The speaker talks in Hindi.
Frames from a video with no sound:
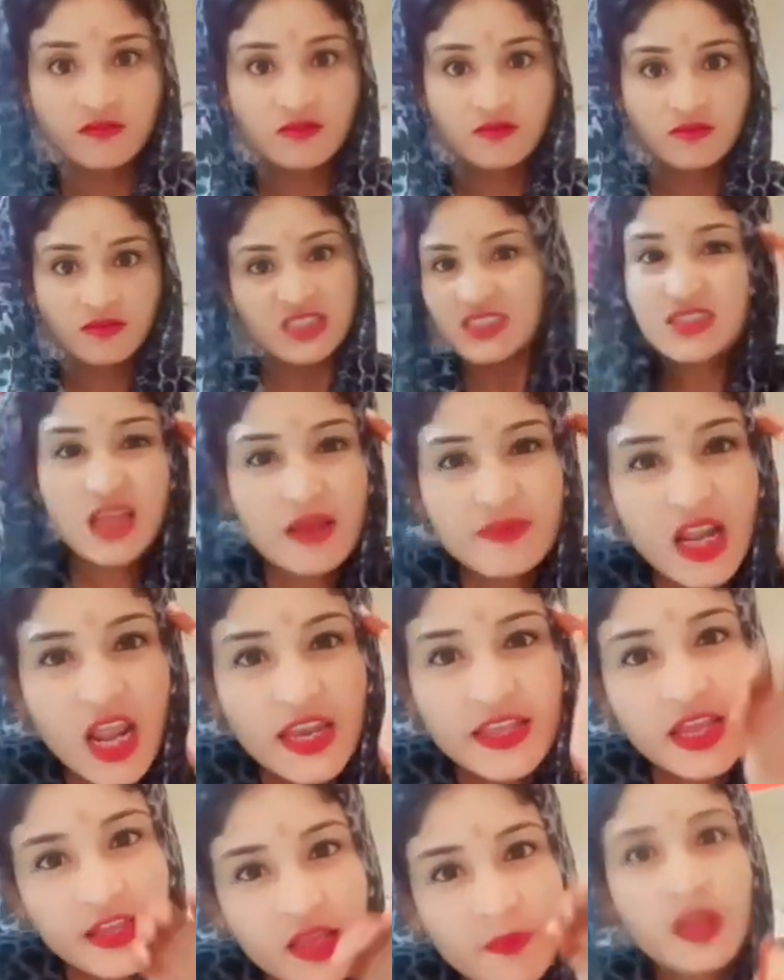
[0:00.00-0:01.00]
दिमाग से
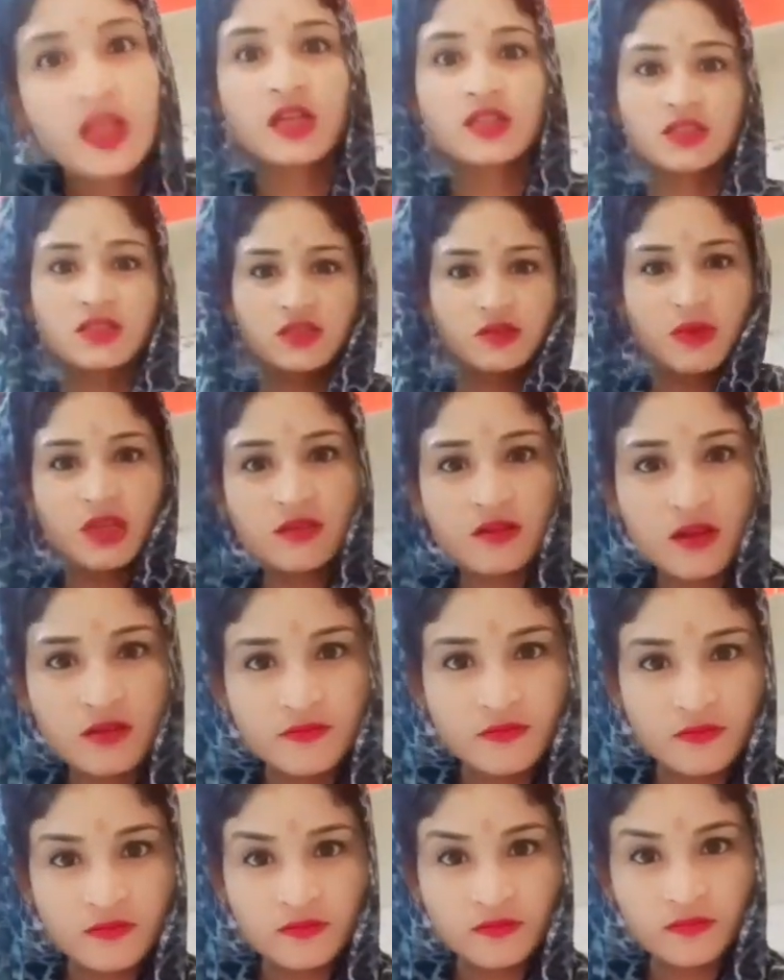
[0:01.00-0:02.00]
पैदल है पागल मत
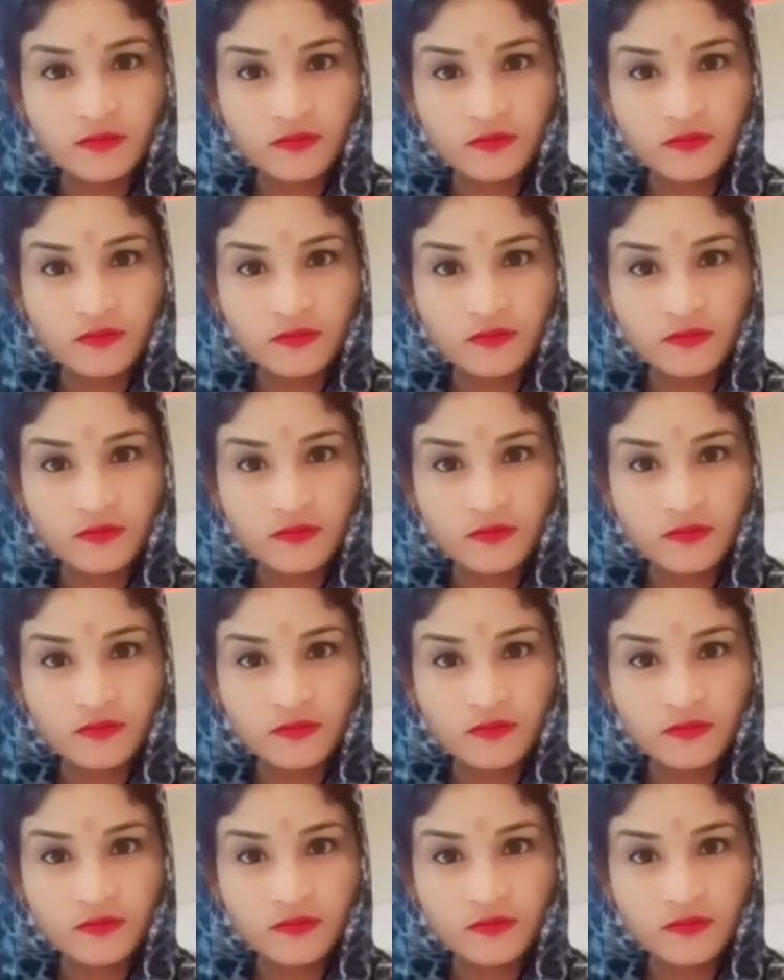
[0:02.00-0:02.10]
बोलिए कर तू